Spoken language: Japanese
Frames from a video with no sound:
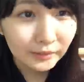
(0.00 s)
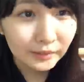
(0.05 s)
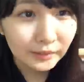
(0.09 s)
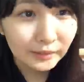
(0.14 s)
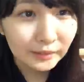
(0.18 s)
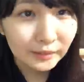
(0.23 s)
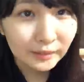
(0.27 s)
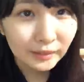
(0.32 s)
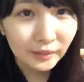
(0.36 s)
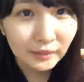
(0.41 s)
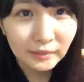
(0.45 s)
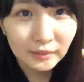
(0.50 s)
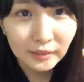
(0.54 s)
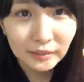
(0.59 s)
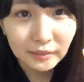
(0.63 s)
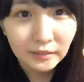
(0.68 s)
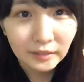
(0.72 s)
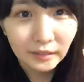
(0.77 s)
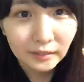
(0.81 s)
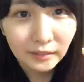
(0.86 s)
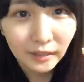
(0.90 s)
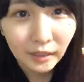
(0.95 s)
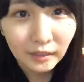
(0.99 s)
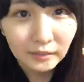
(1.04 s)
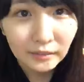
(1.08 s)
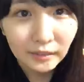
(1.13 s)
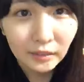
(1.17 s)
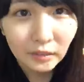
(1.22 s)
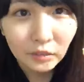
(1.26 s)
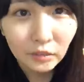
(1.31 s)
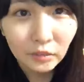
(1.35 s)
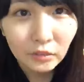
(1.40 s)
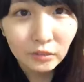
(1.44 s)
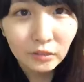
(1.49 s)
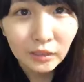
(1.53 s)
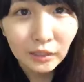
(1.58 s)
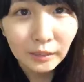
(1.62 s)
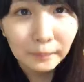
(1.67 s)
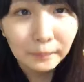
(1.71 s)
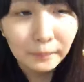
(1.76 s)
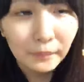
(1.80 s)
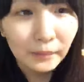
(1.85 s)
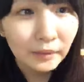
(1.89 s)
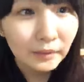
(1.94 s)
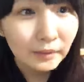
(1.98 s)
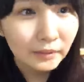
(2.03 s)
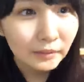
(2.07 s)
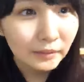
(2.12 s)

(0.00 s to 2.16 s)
1位カズサスガさんありがとうございま